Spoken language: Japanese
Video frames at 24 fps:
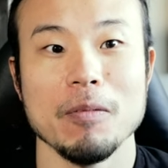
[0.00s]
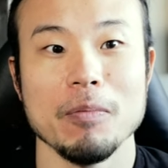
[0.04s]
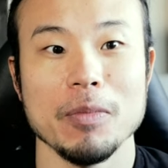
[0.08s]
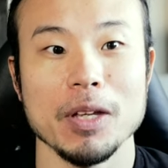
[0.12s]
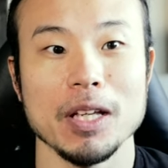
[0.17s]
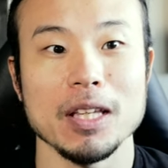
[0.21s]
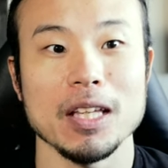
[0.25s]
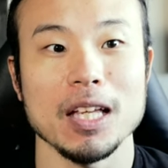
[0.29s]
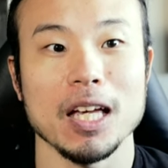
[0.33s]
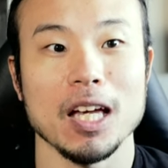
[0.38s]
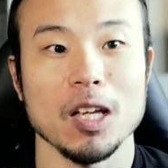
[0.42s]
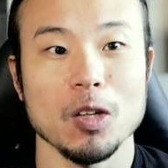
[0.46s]

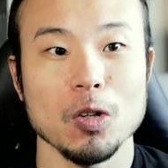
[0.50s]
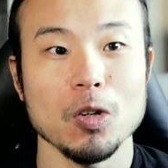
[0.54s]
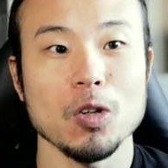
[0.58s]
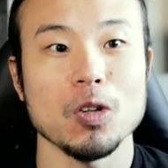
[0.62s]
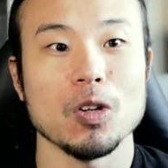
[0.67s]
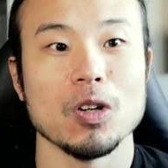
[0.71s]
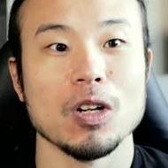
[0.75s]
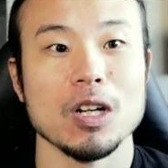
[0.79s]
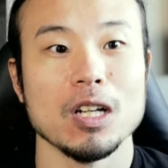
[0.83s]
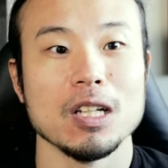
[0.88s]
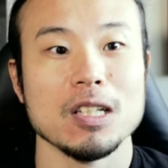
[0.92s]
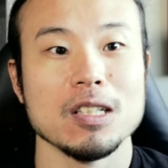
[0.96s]
なんだけ
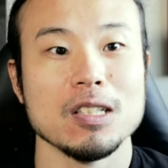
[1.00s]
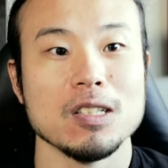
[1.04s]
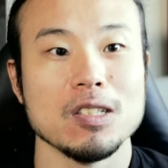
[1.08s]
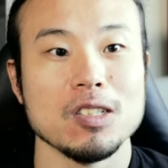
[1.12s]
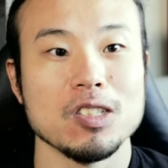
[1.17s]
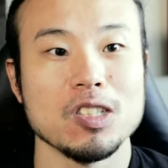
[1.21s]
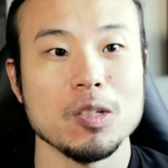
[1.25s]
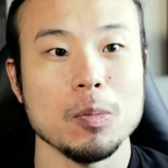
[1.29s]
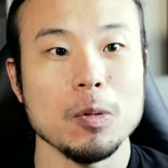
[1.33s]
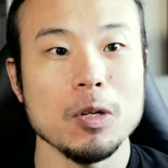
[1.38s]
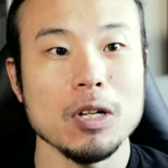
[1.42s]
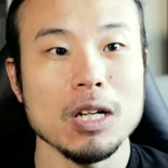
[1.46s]
ど、
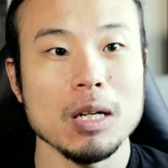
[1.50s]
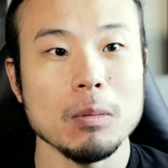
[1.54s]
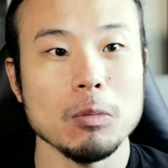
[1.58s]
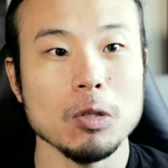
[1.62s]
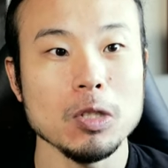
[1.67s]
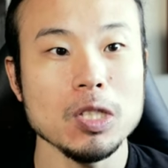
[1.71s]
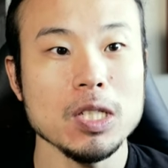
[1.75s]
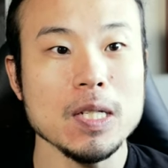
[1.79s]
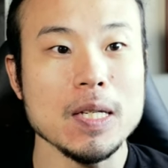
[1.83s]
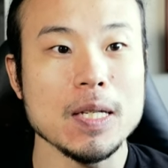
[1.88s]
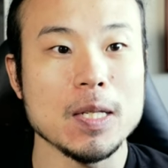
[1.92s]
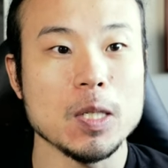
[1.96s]
自分が
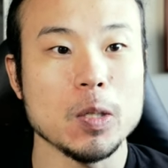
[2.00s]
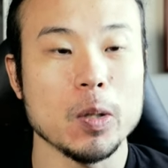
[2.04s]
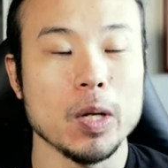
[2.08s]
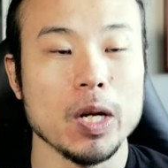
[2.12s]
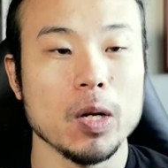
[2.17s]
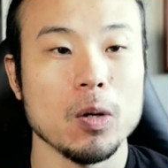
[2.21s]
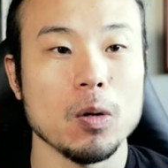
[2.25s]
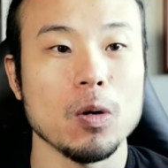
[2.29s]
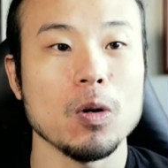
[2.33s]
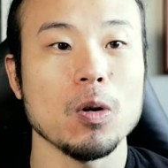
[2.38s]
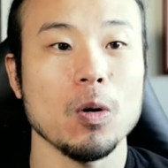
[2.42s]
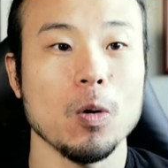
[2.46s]
もしそ
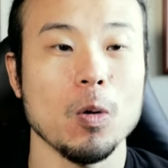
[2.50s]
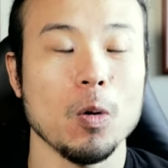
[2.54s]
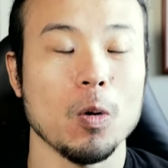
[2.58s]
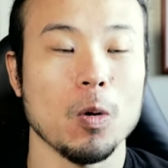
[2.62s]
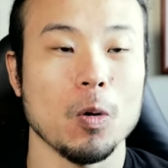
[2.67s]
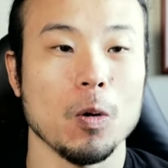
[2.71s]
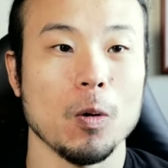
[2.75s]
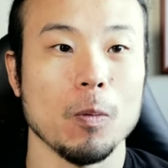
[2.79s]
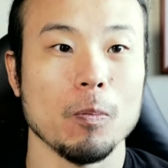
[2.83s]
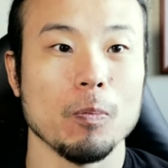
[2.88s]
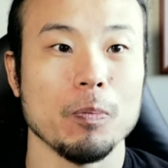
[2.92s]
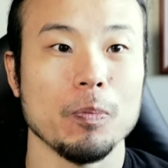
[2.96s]
れ
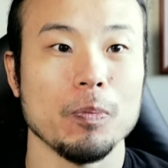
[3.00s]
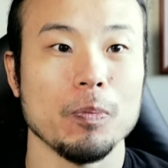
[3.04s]
を